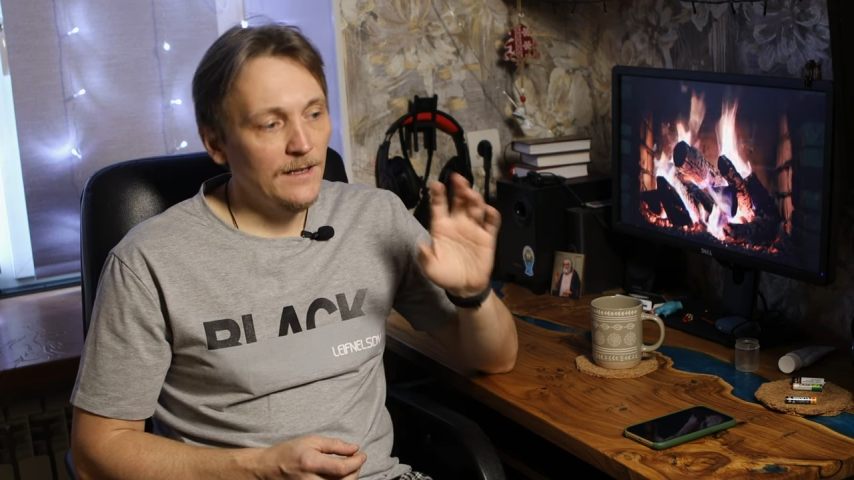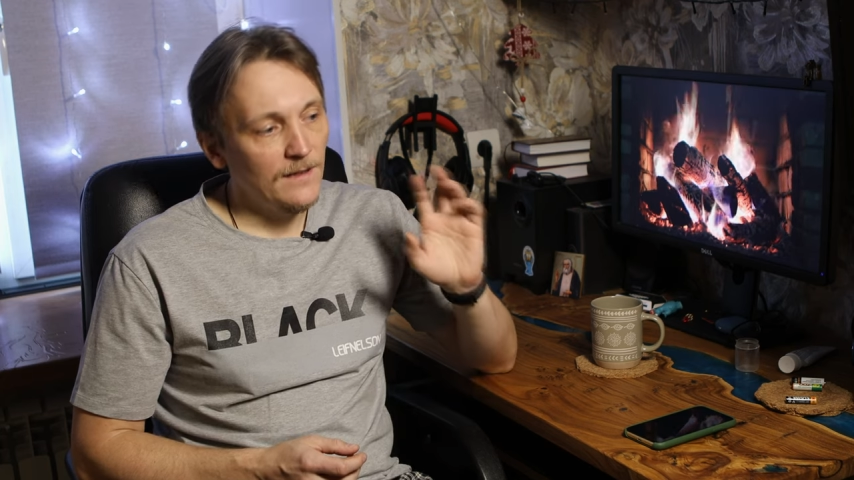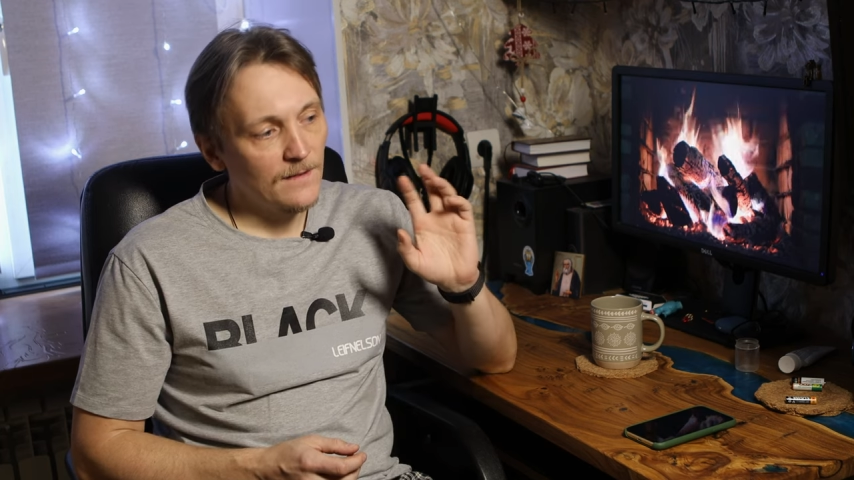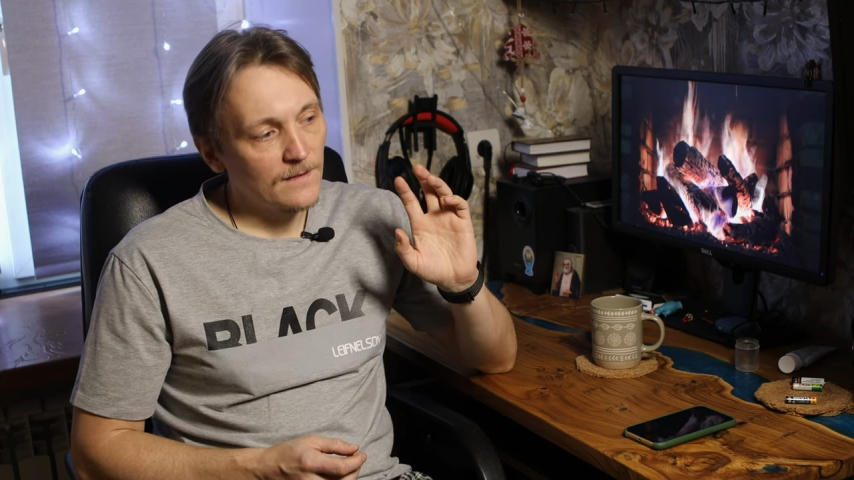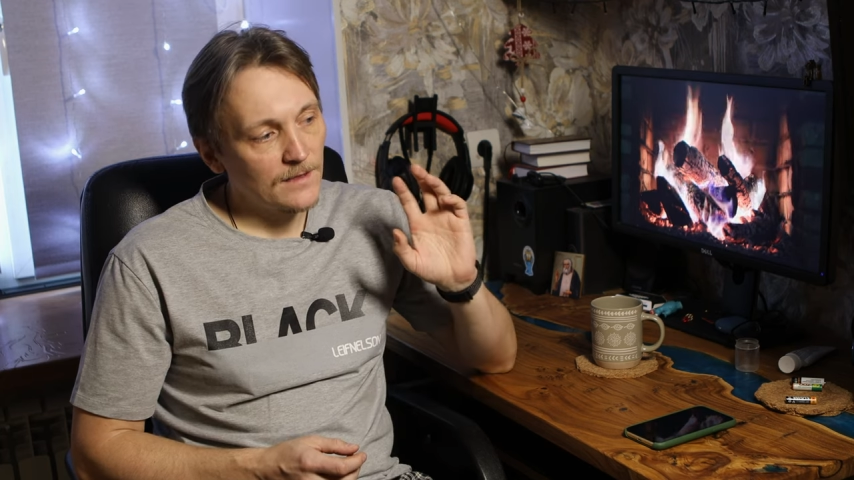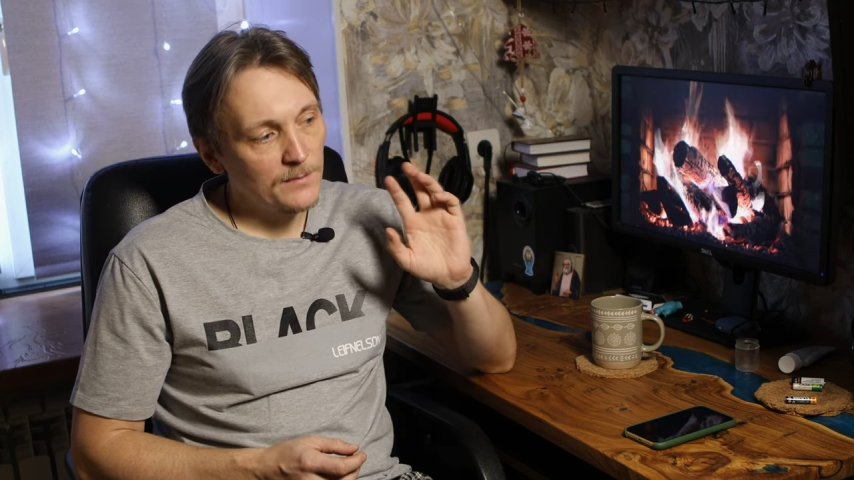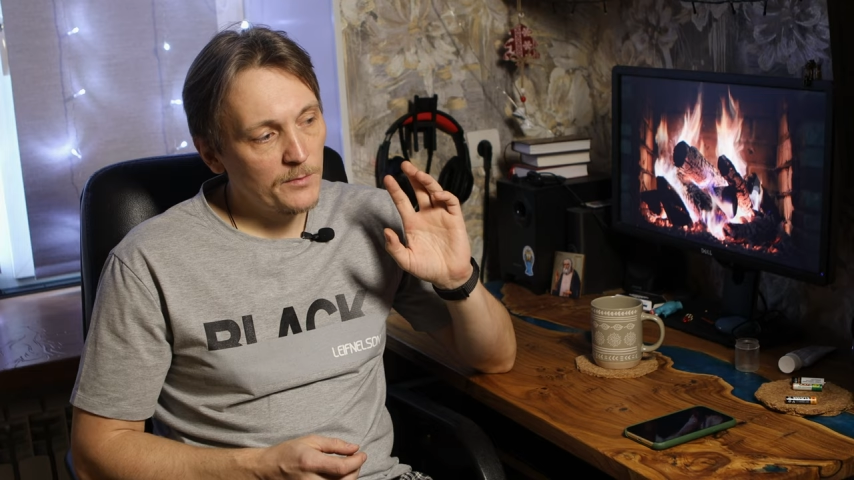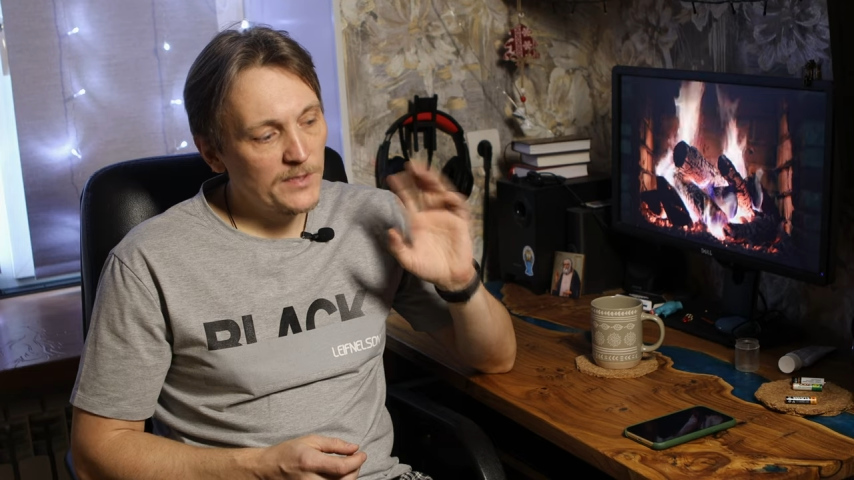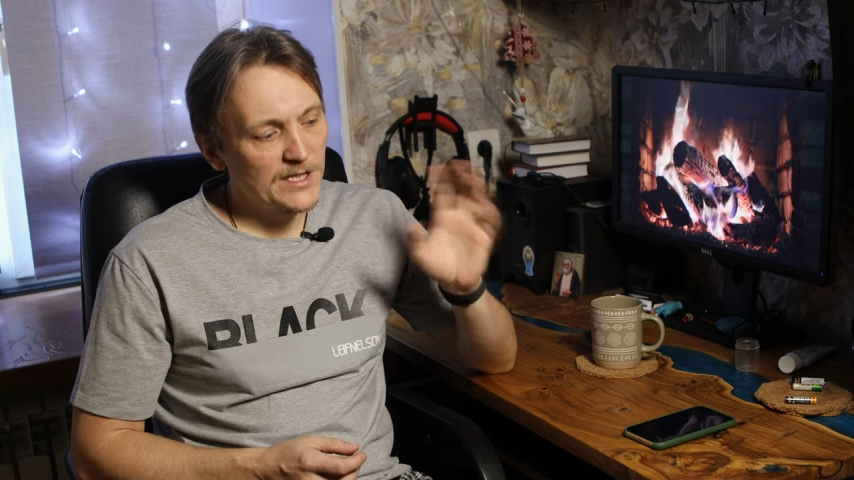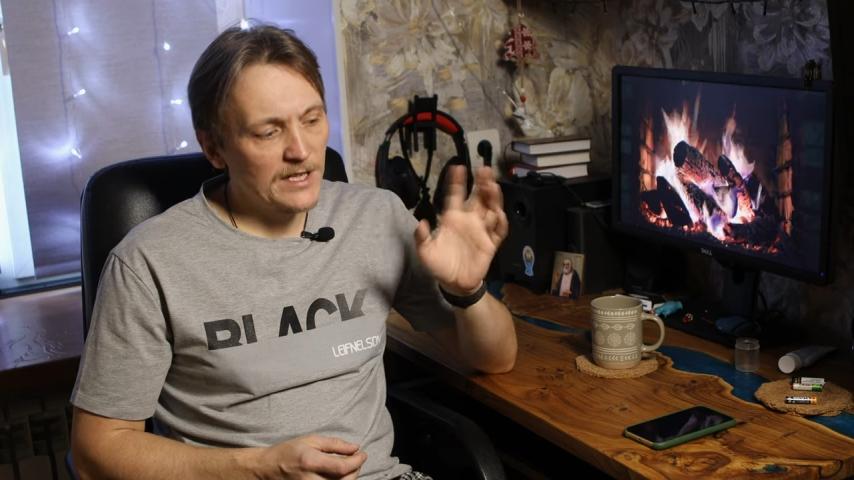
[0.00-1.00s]
и как
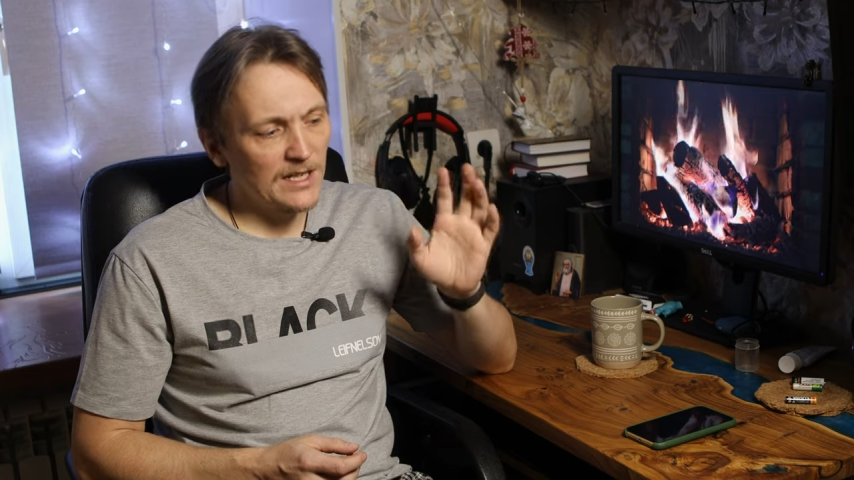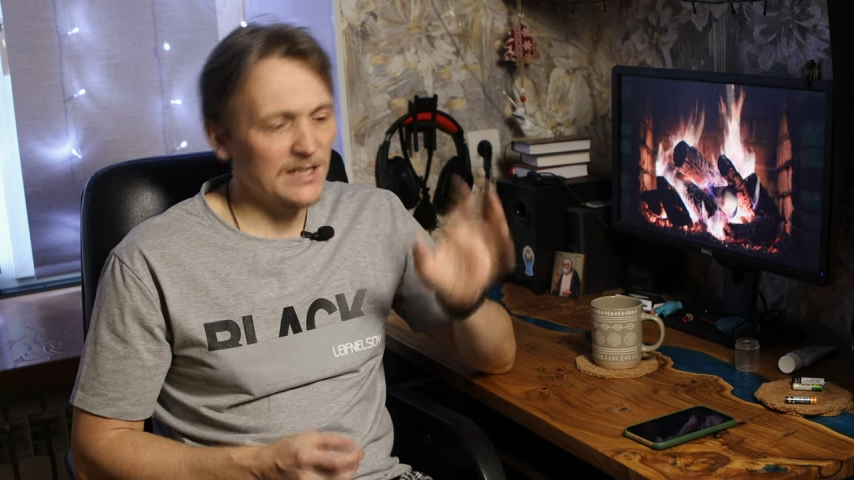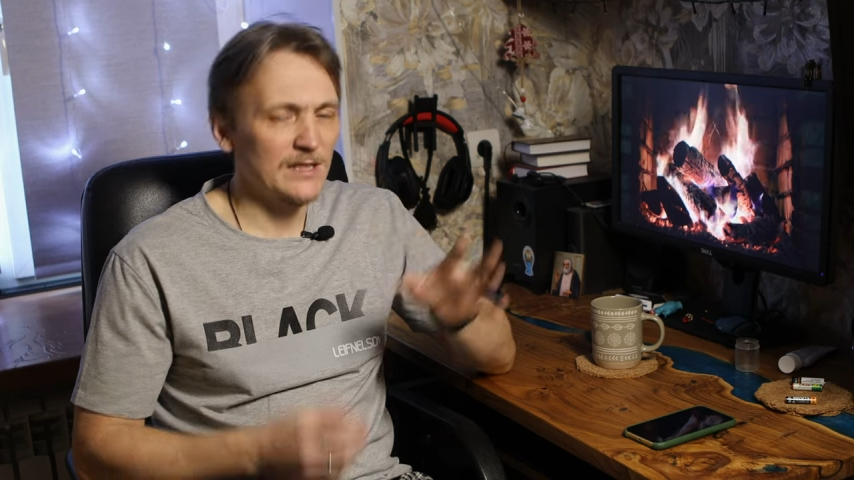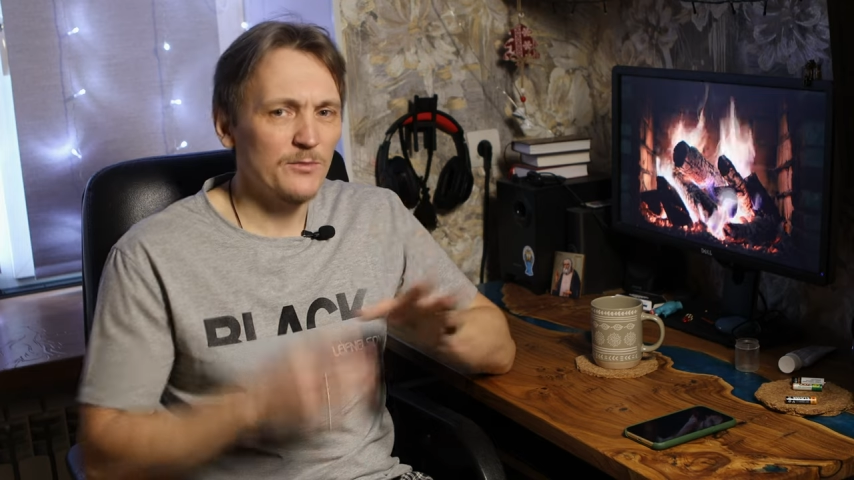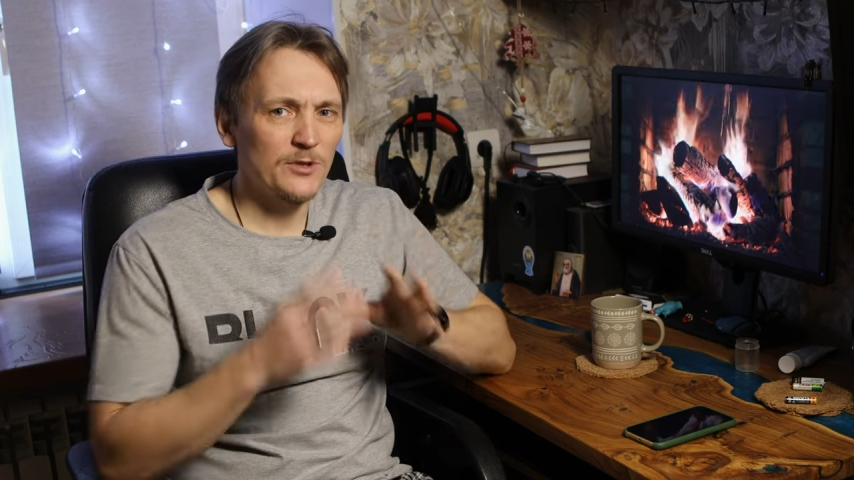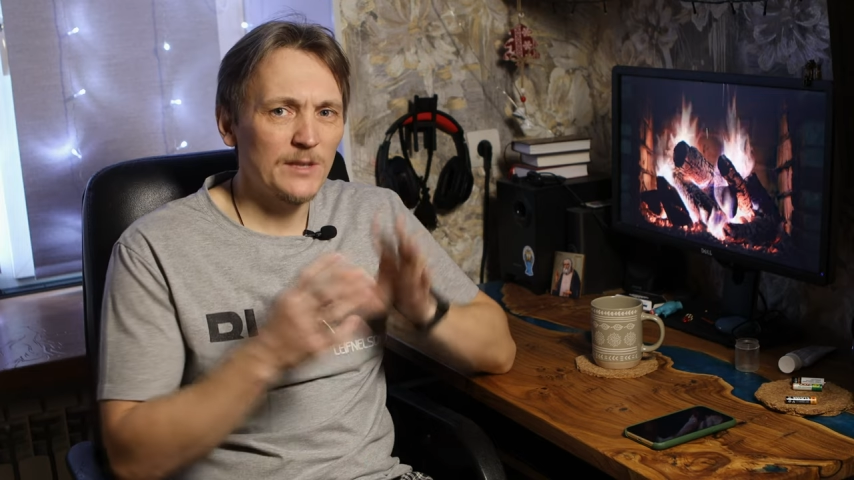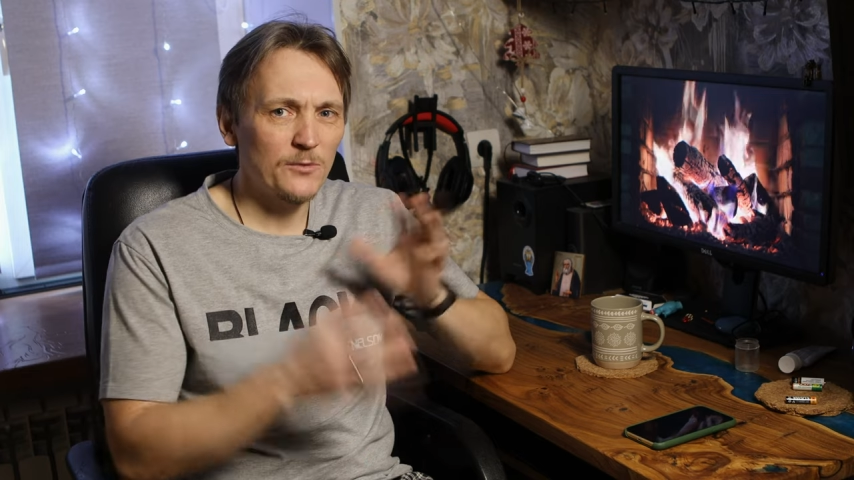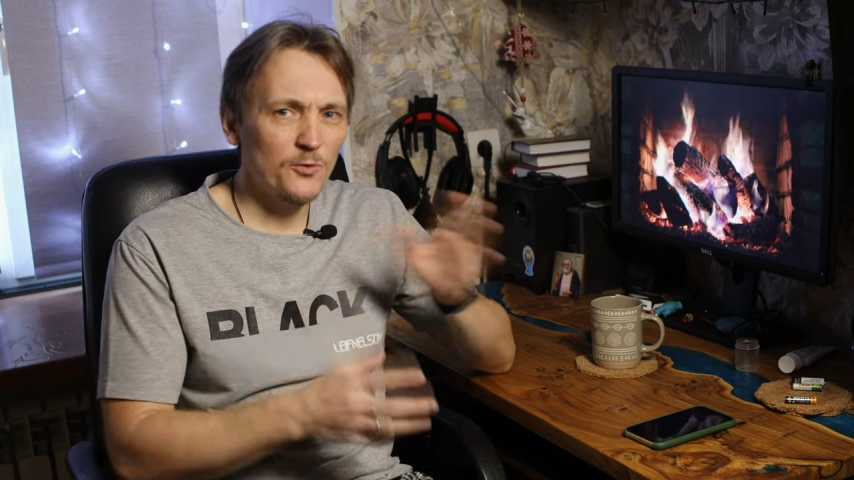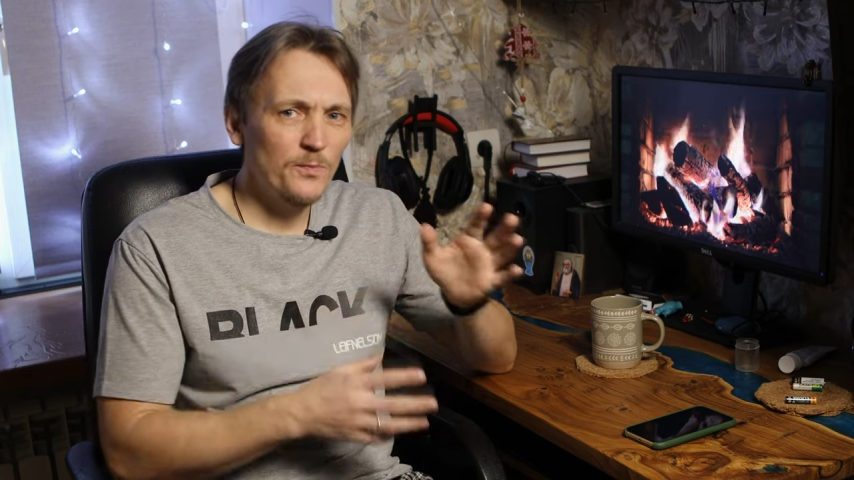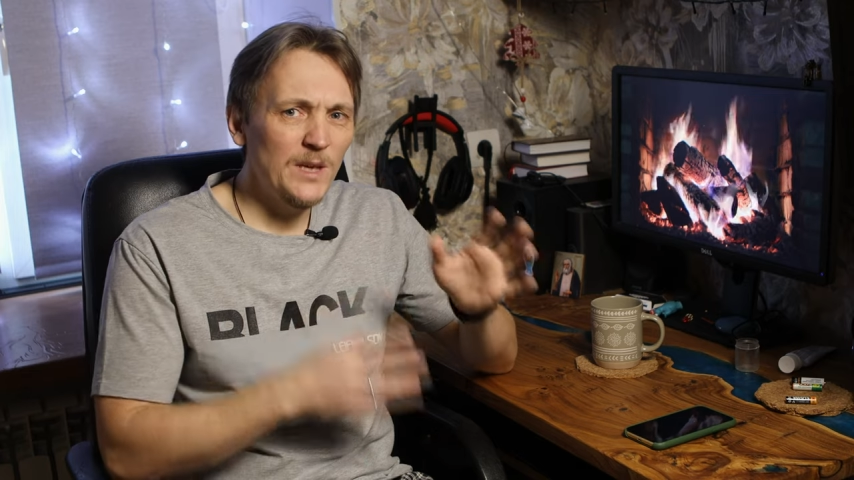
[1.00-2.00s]
бы без зеркалка она будет
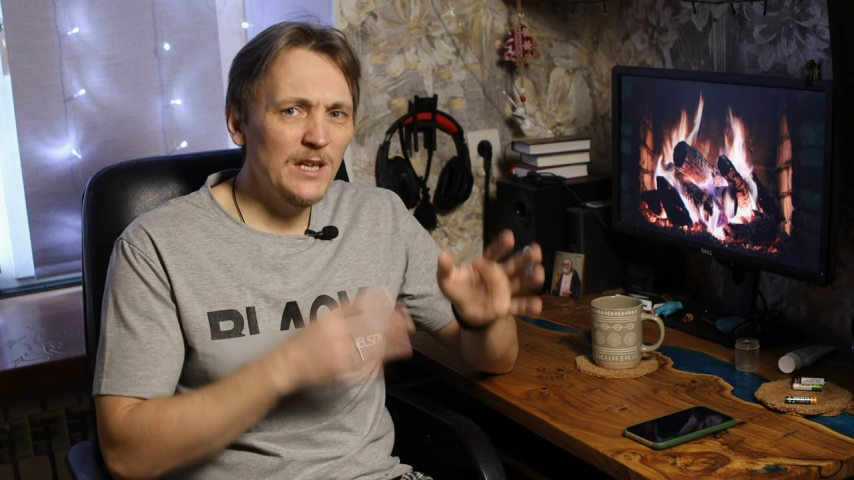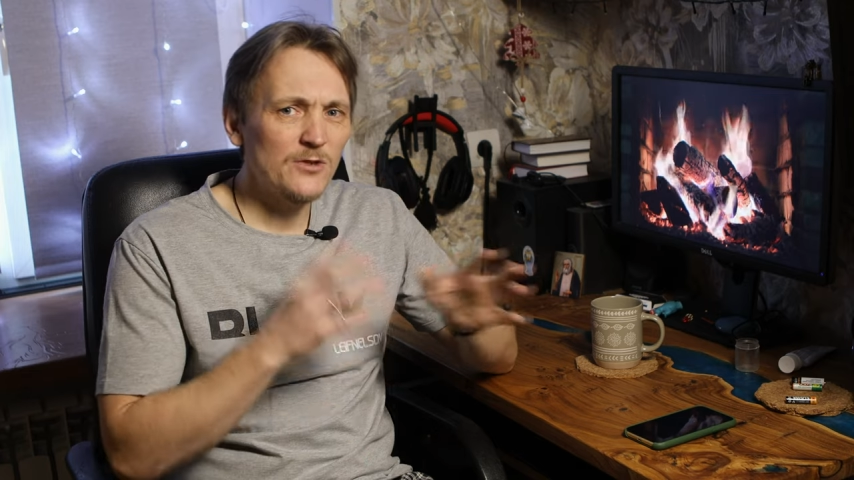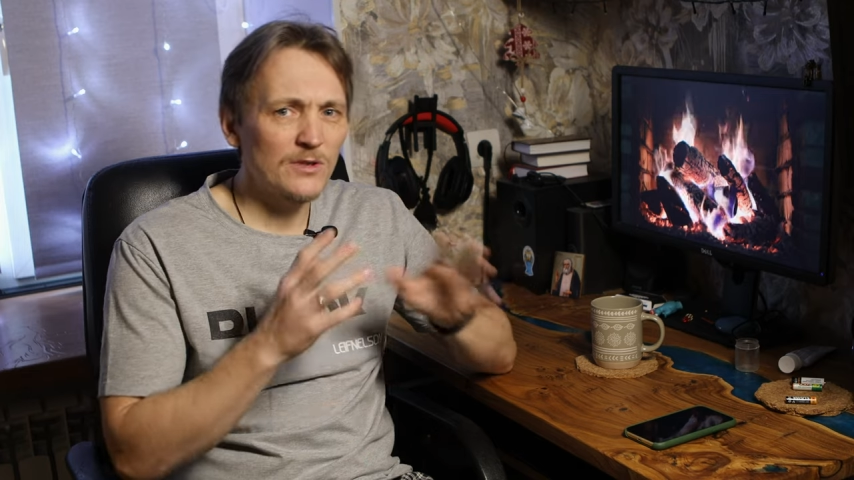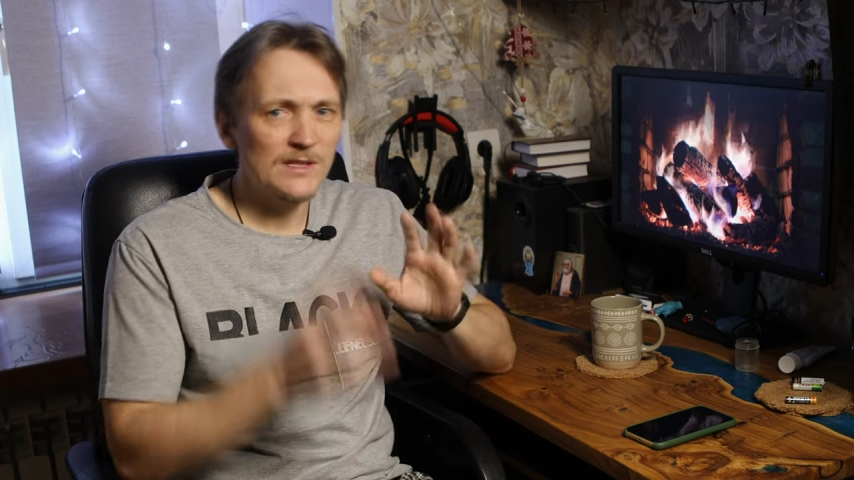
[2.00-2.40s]
там тупить,